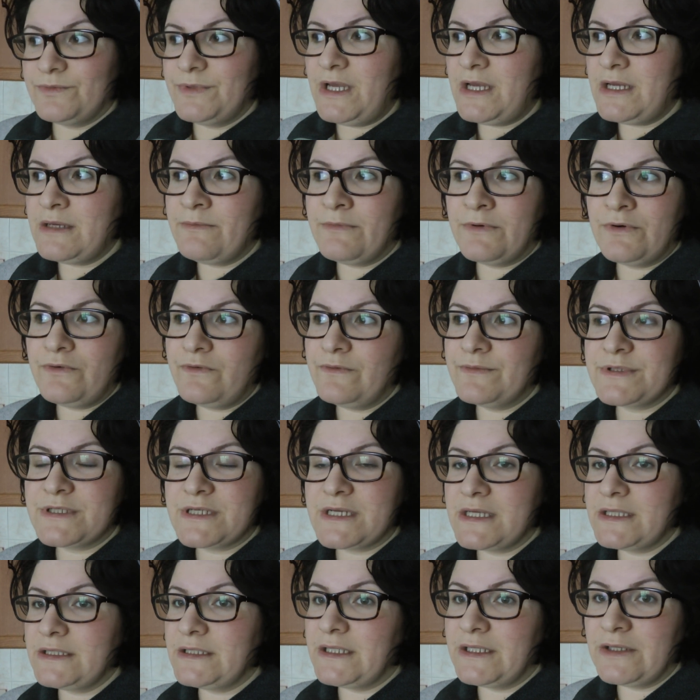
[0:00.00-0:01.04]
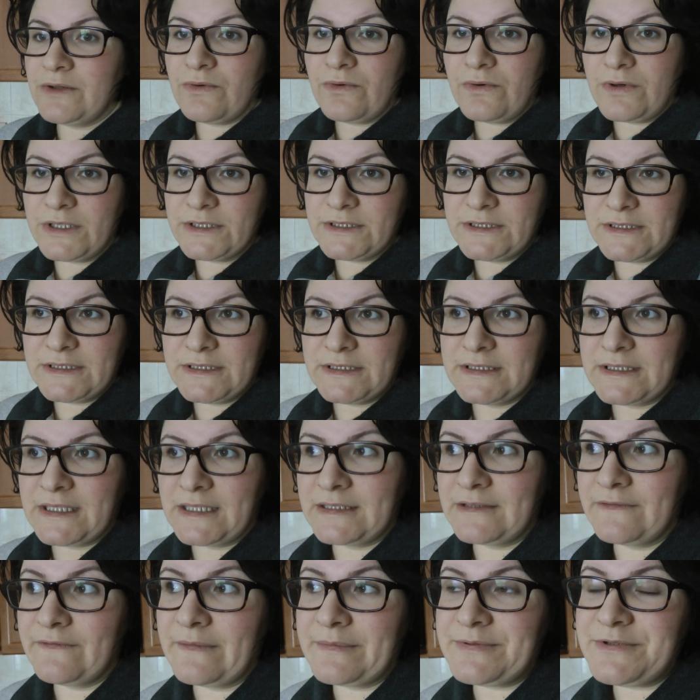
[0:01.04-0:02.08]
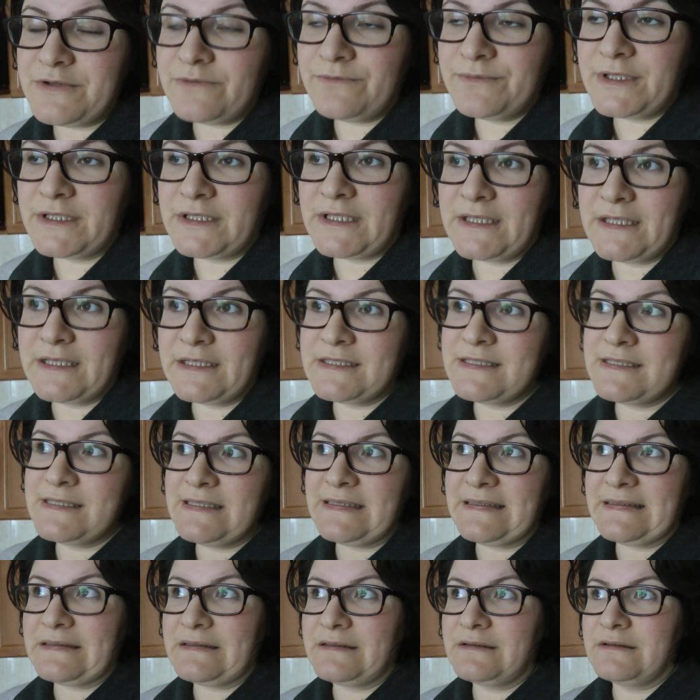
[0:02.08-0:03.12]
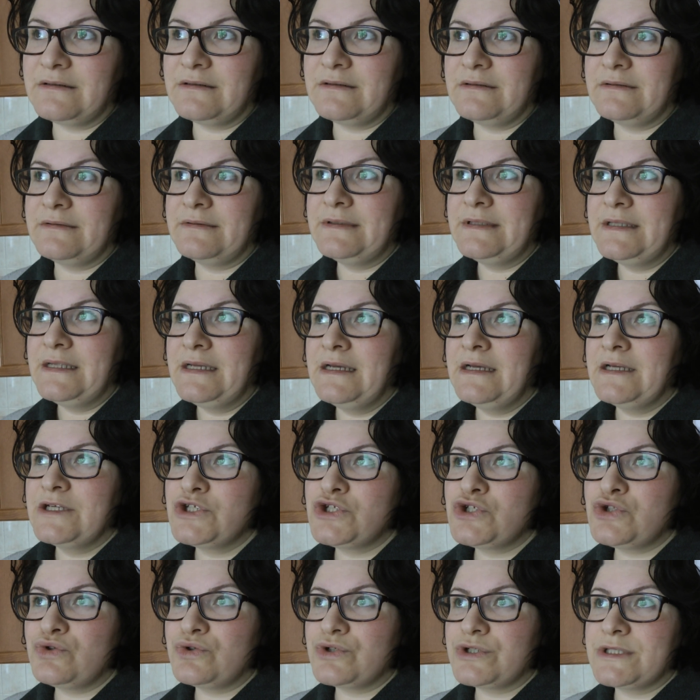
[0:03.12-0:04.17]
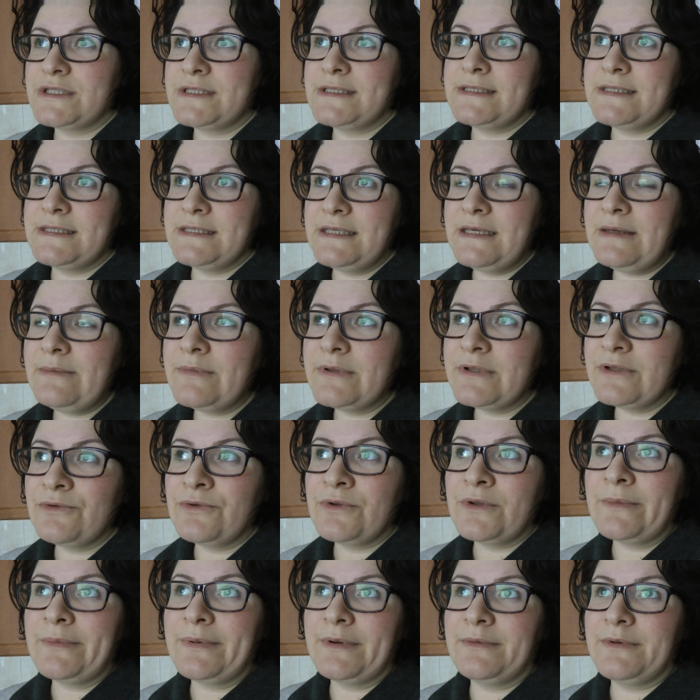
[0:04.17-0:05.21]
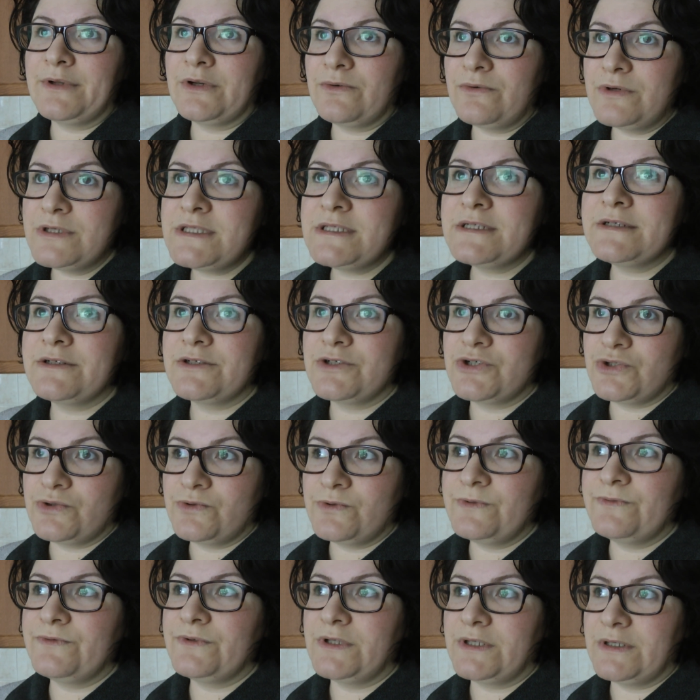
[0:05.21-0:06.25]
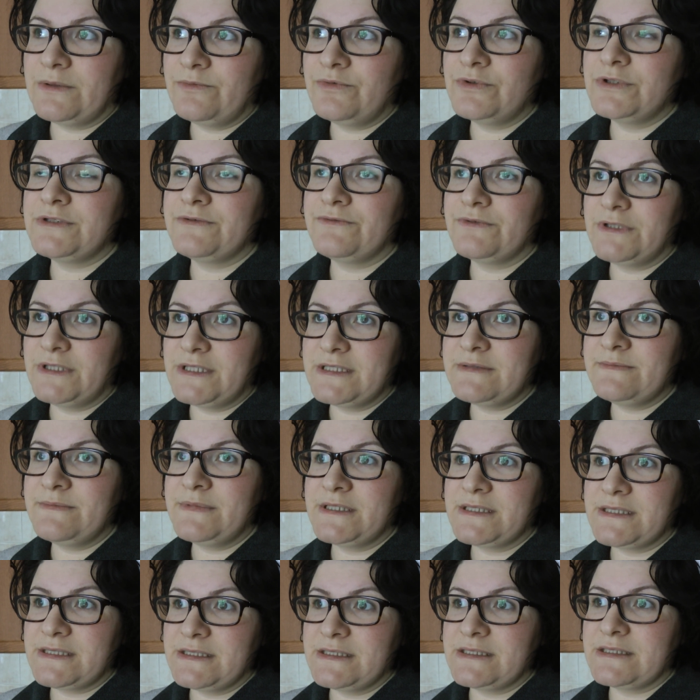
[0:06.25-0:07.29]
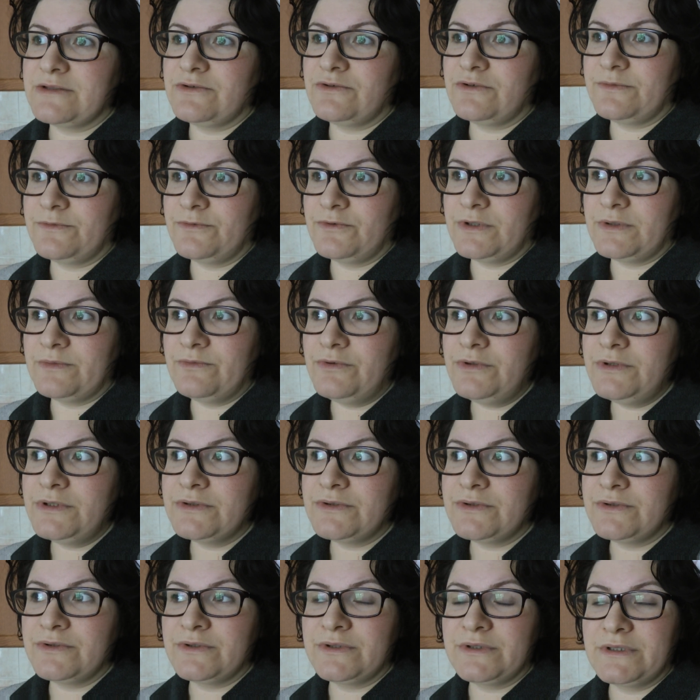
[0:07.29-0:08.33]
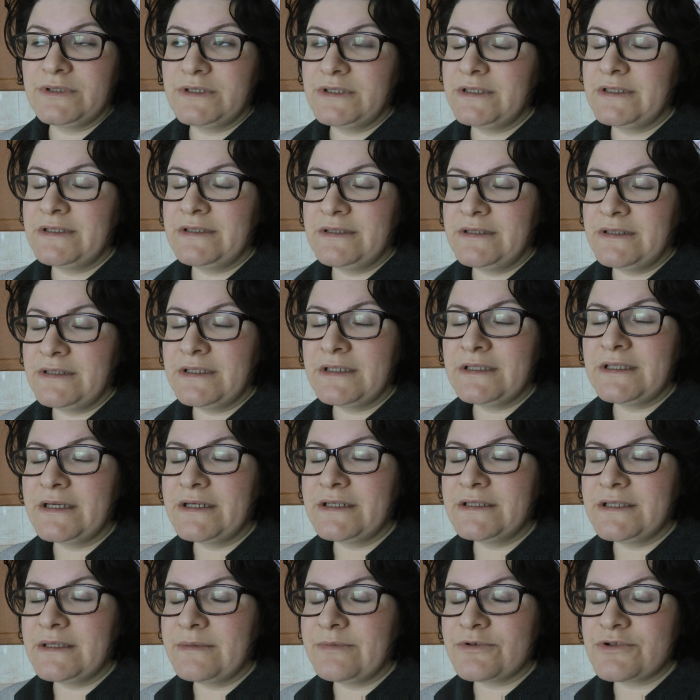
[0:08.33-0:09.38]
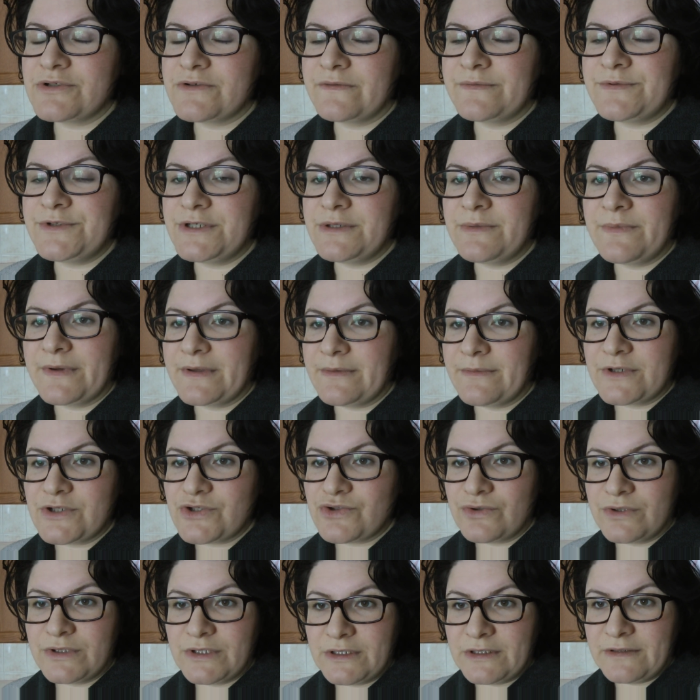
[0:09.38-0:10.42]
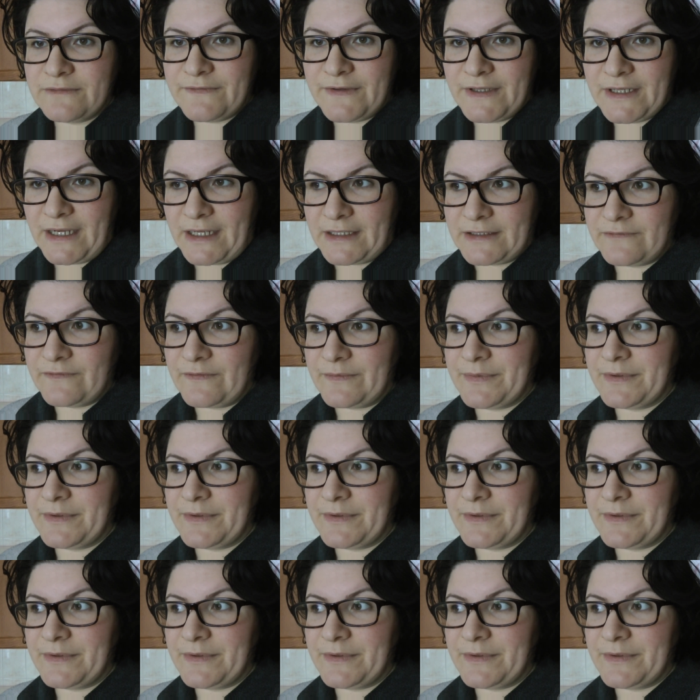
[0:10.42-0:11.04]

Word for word: У меня, могу вам сказать, далеко ходить не надо. Вообще у меня таких сильных э, сложностей не было. Ну, например, Костя говорит, что у него на работе вот есть местная, с которым он работает. Он иногда говорит, я просто вообще не понимаю, что они говорят.